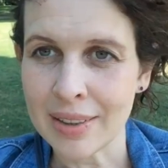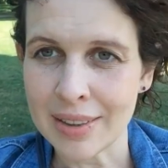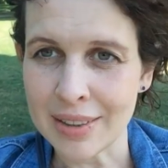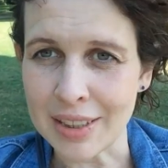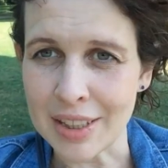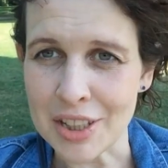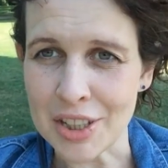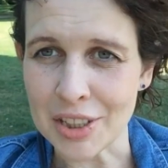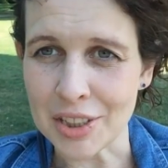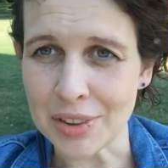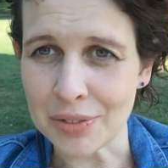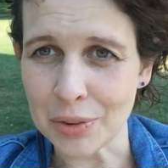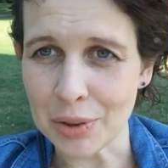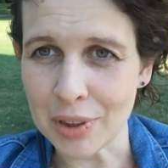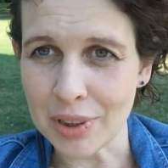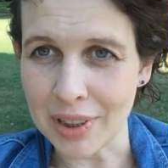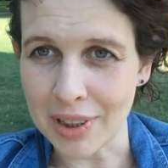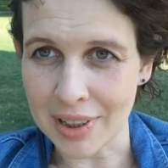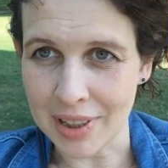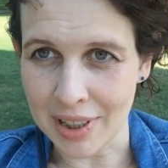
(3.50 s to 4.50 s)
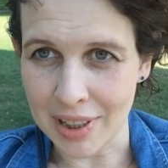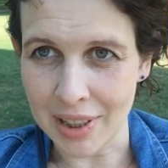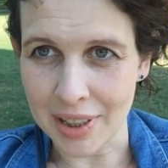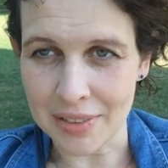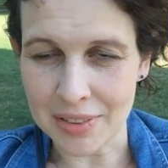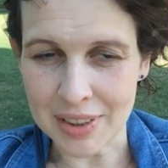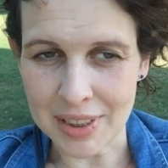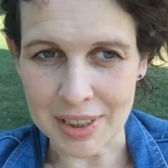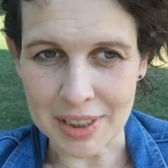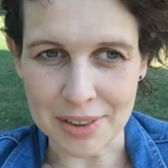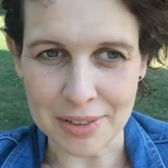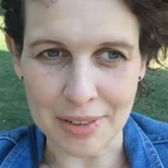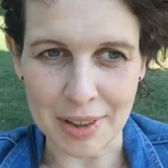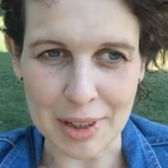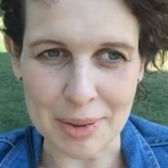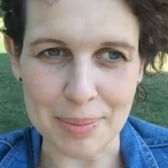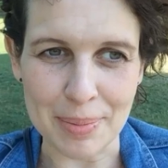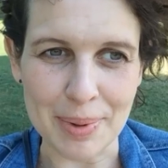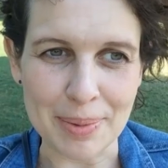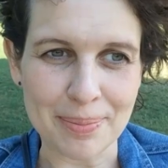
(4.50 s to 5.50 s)
Значит, сегодня о королевской
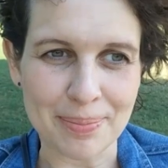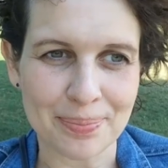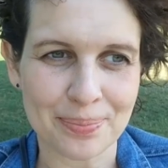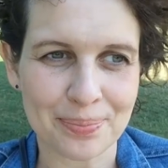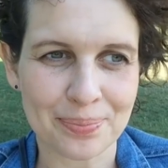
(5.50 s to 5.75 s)
свадьбе.